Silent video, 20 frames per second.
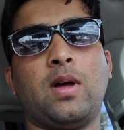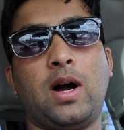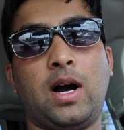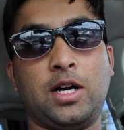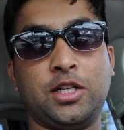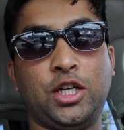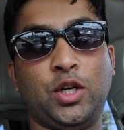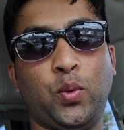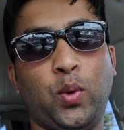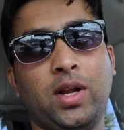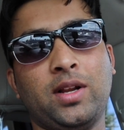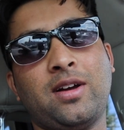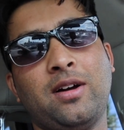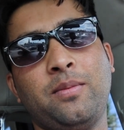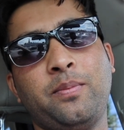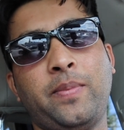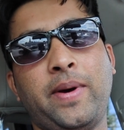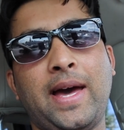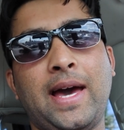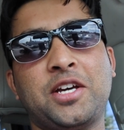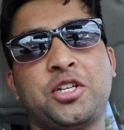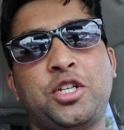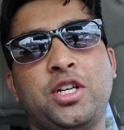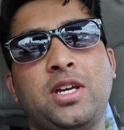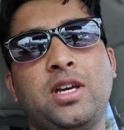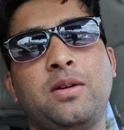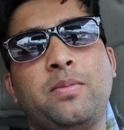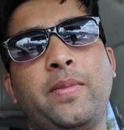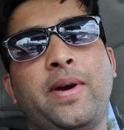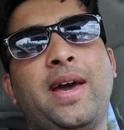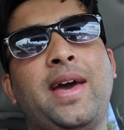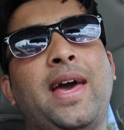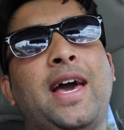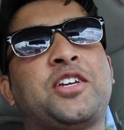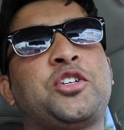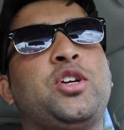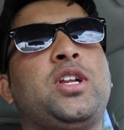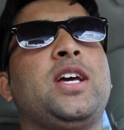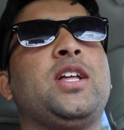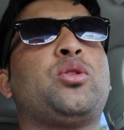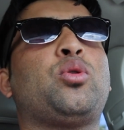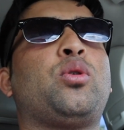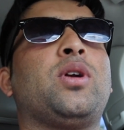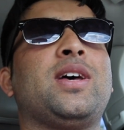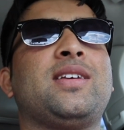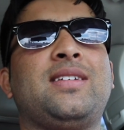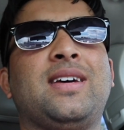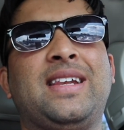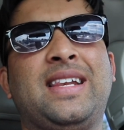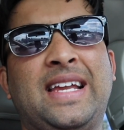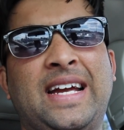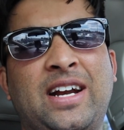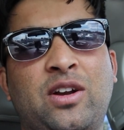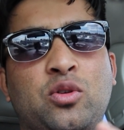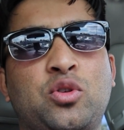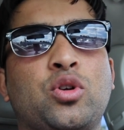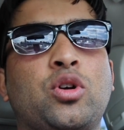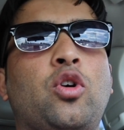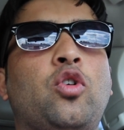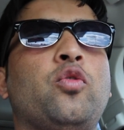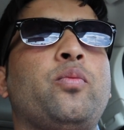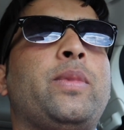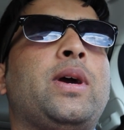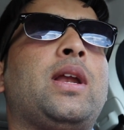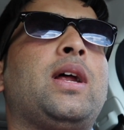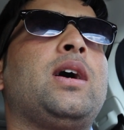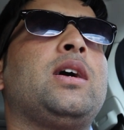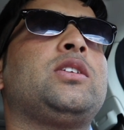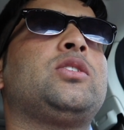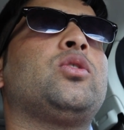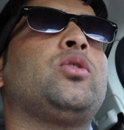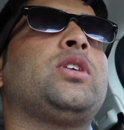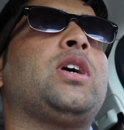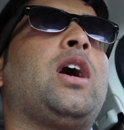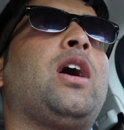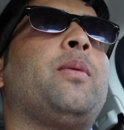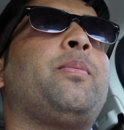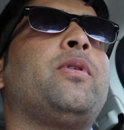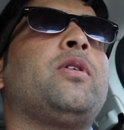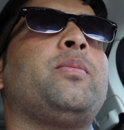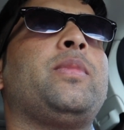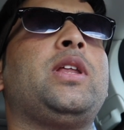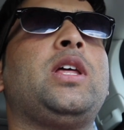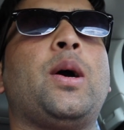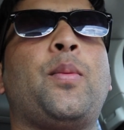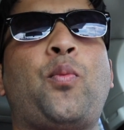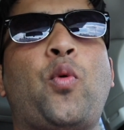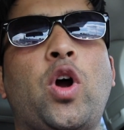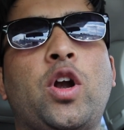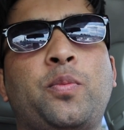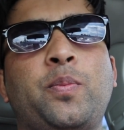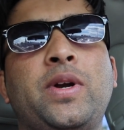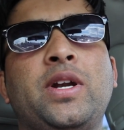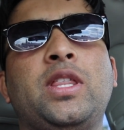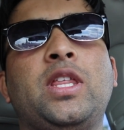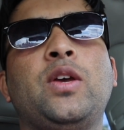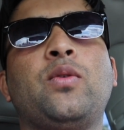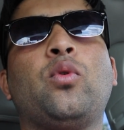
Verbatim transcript: हाँ जी वेलकम बैक जी मैं एक्चुअली थोड़ा सा लेट हो चुका हूँ मेरा जो यहाँ पर मेरी अपॉइंटमेंट थी